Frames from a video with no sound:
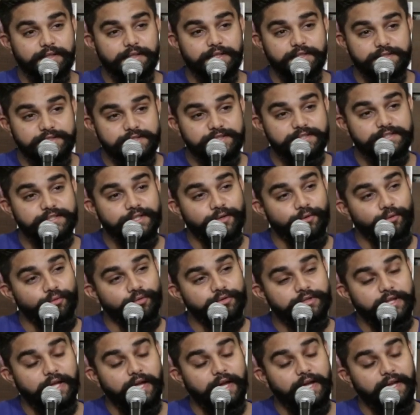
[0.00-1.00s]
कि जिससे
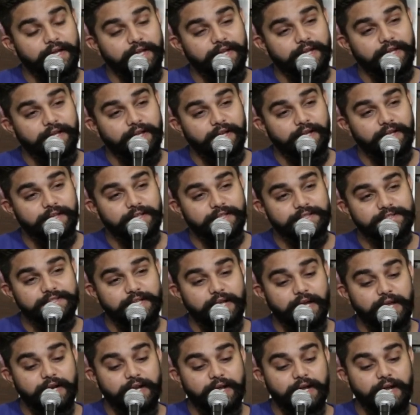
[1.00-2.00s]
होता है ये
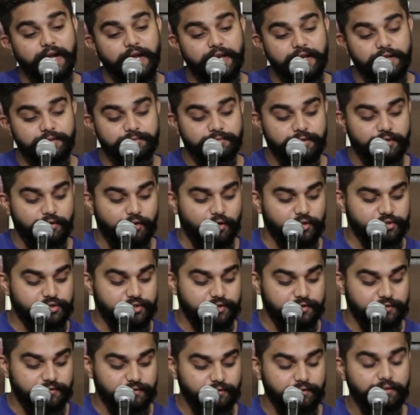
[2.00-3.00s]
सारा आलम
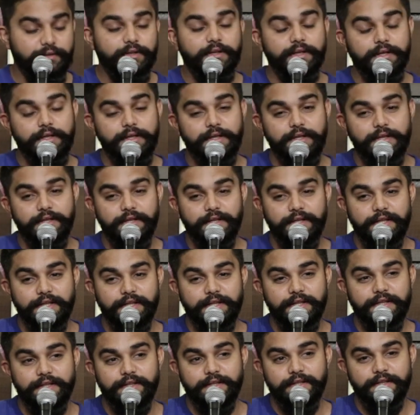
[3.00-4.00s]
रोशन
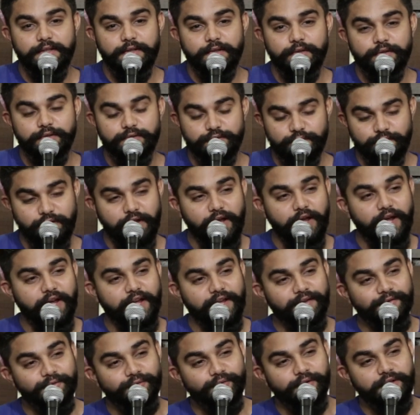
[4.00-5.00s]
सुना
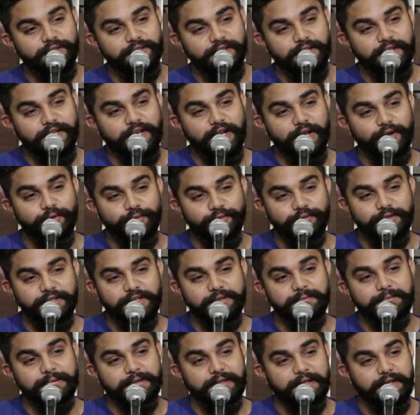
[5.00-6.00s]
है वो अंधेरा
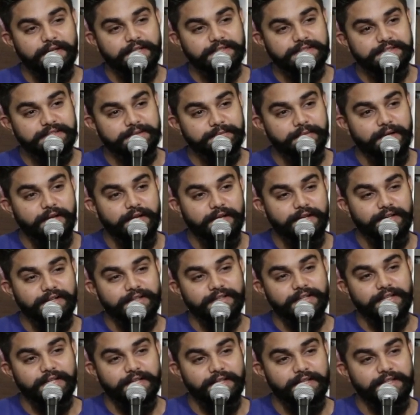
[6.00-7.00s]
होने पे घर से बाहर
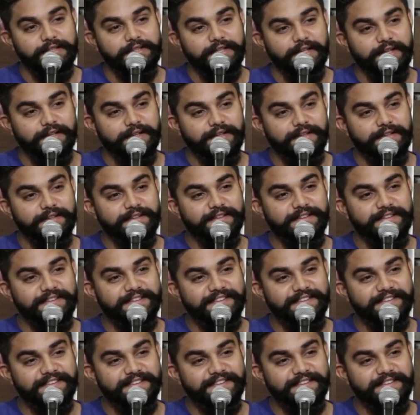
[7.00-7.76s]
निकलता है